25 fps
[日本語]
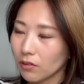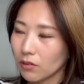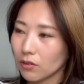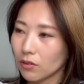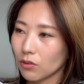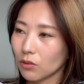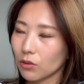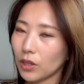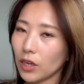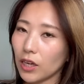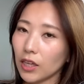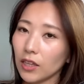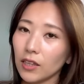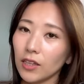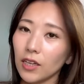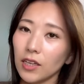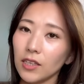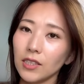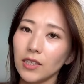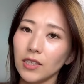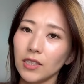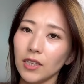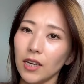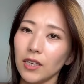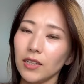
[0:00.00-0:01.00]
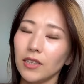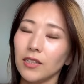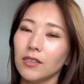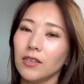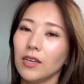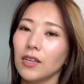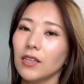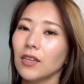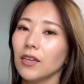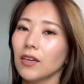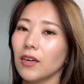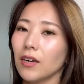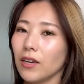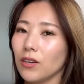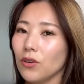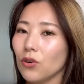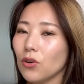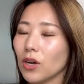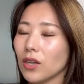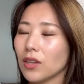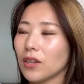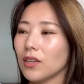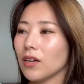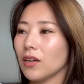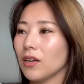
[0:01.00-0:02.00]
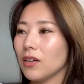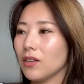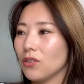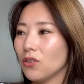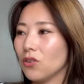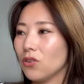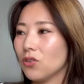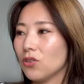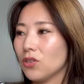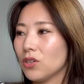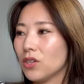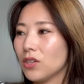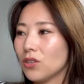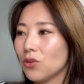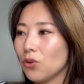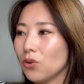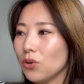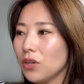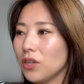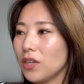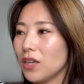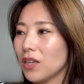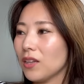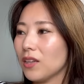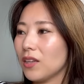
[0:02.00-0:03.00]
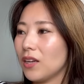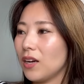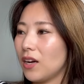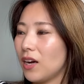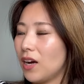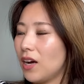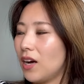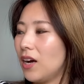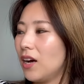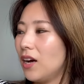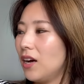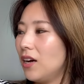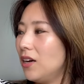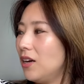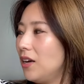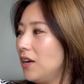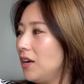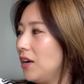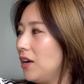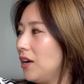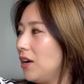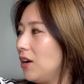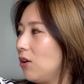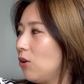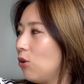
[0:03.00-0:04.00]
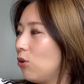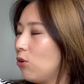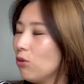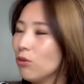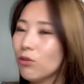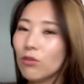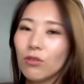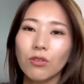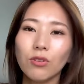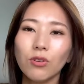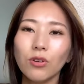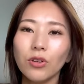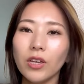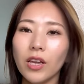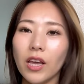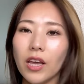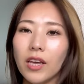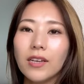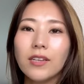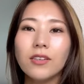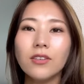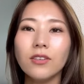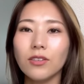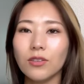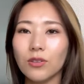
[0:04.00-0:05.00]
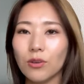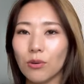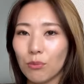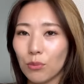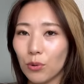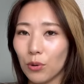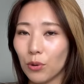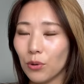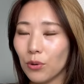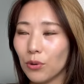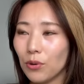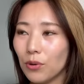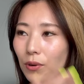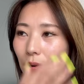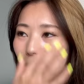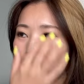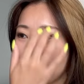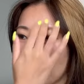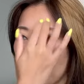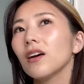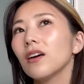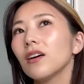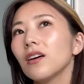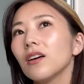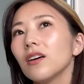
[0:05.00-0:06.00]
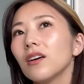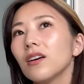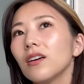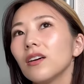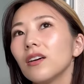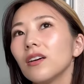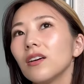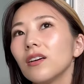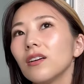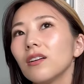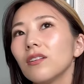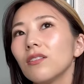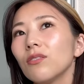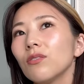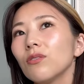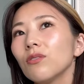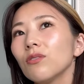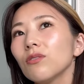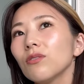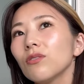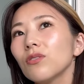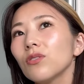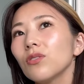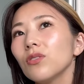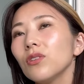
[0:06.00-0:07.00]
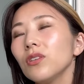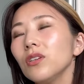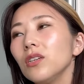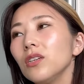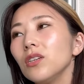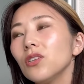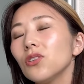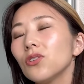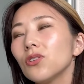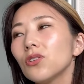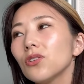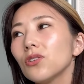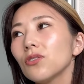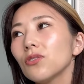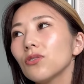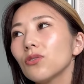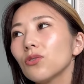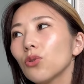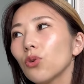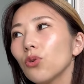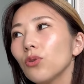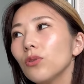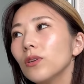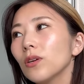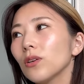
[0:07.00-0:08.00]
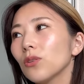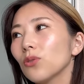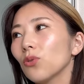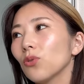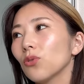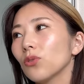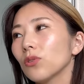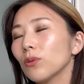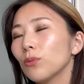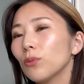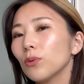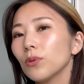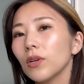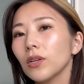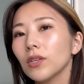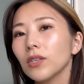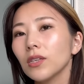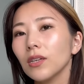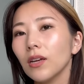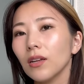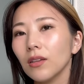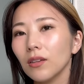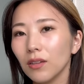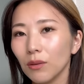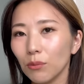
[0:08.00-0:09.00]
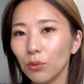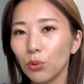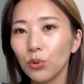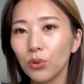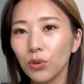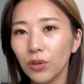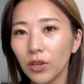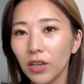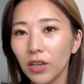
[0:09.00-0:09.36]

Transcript: こうダウンナッチが言ってくれたからよかったけど一人だったら本当にえぐいと思う本当に一瞬トイレとお友達だったもんね